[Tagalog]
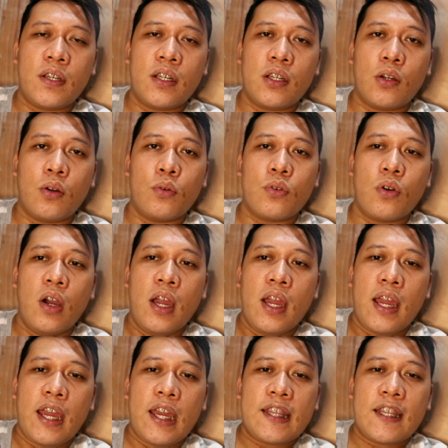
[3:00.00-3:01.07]
video
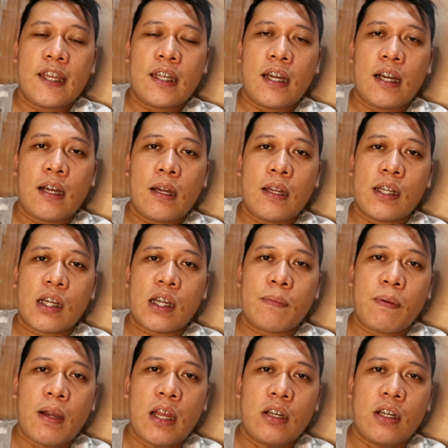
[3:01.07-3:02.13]
and then uh, ah,
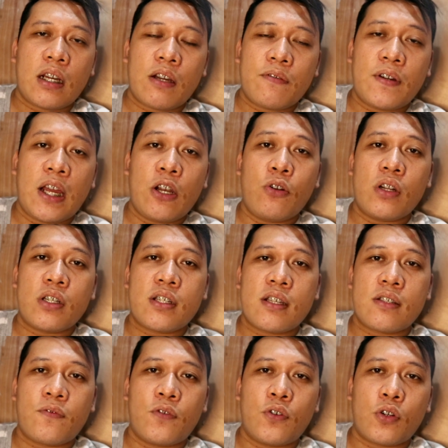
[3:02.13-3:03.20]
nagkapal nakafollow na siya
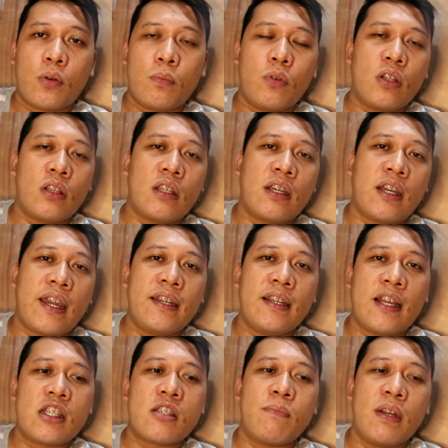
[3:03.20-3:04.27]
for community
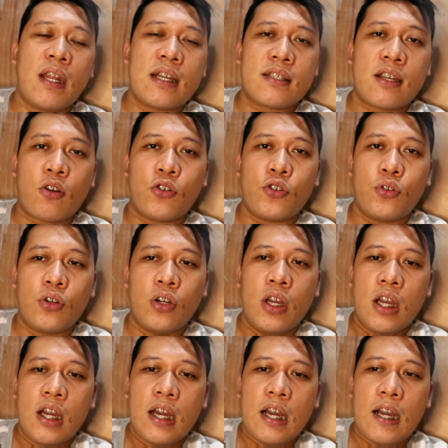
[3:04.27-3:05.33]
guidelines binasa ko yung
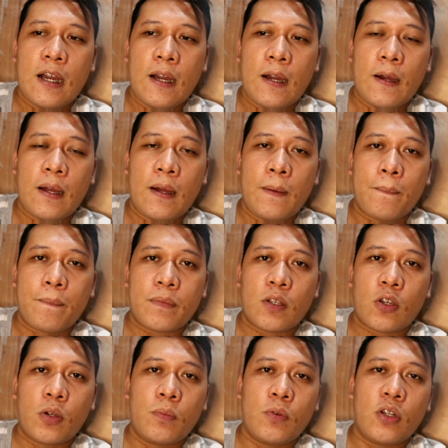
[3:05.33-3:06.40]
um,
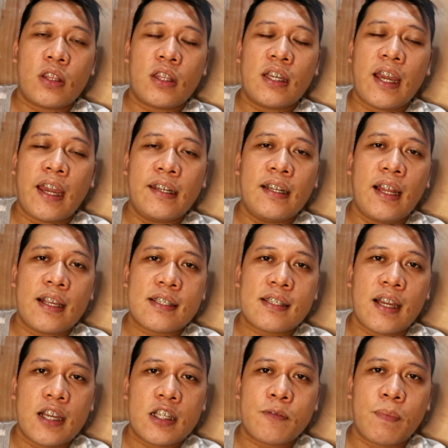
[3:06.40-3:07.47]
community guidelines
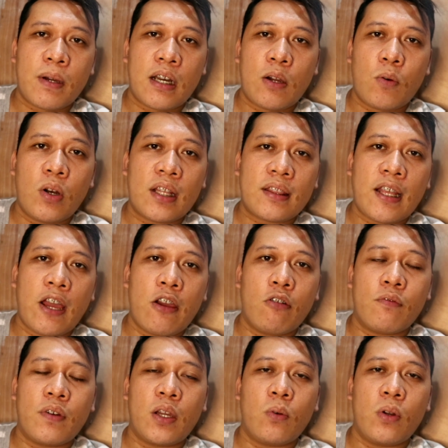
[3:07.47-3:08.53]
guys para wala
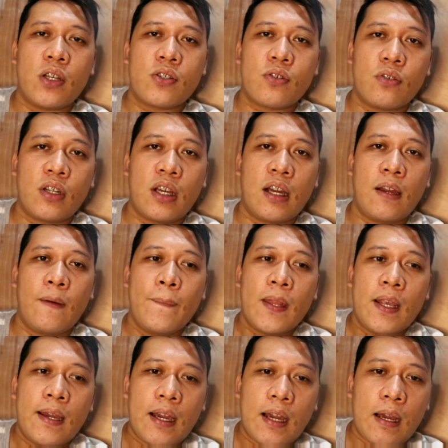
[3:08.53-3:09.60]
tayong violation na
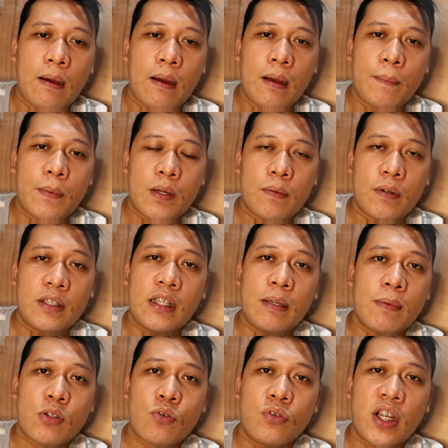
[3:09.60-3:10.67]
uh, ma hindi
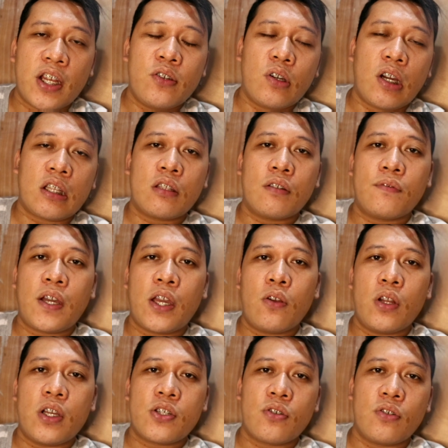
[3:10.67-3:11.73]
masundan yung ating
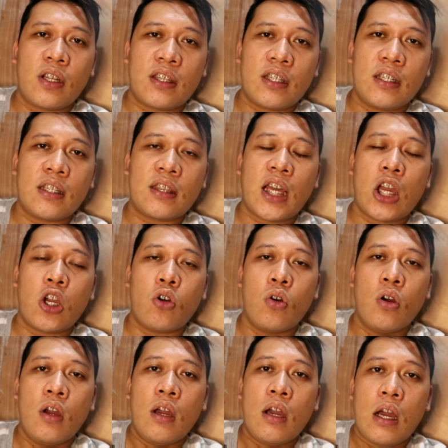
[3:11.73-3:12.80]
violation at hindi tayo
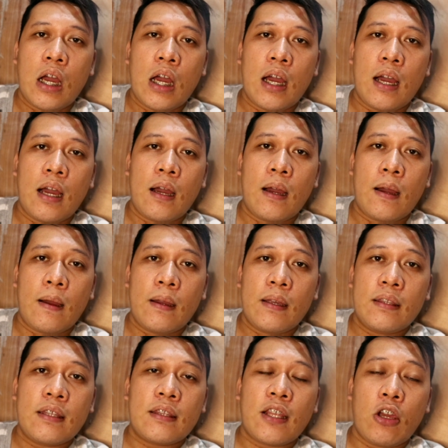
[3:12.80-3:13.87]
uh,
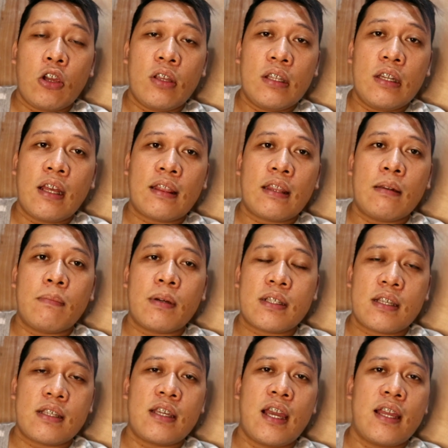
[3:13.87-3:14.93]
hindi tayo hindi natin
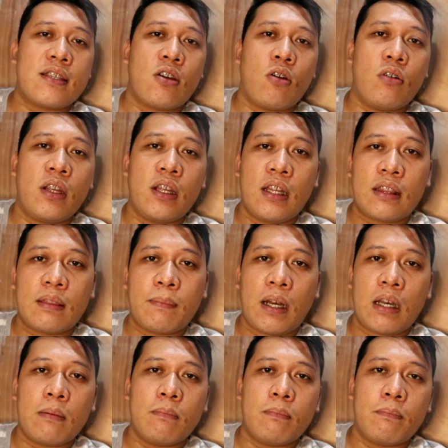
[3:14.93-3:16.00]
magsisihan sa huli at
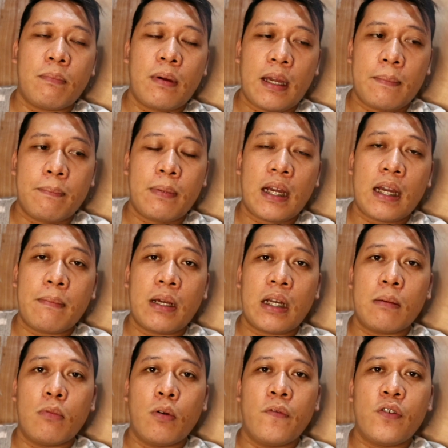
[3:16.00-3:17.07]
marim, ba, baka
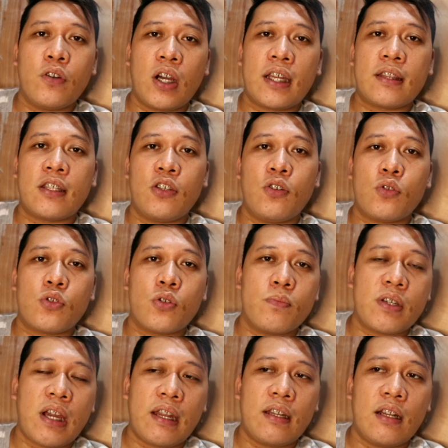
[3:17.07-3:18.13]
ma-remove yung ating
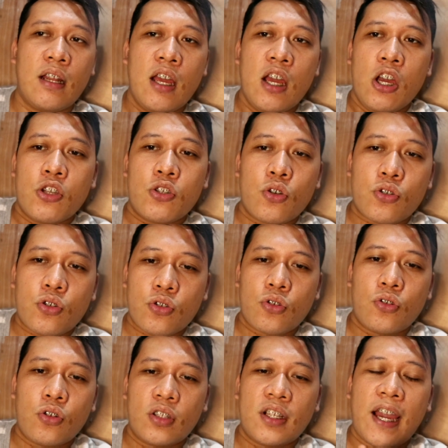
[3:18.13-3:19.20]
YouTube channel so
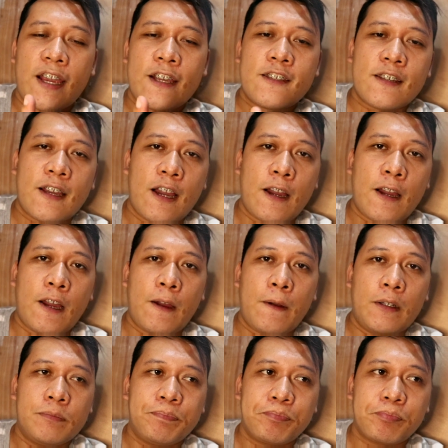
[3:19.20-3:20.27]
sunod guys uh,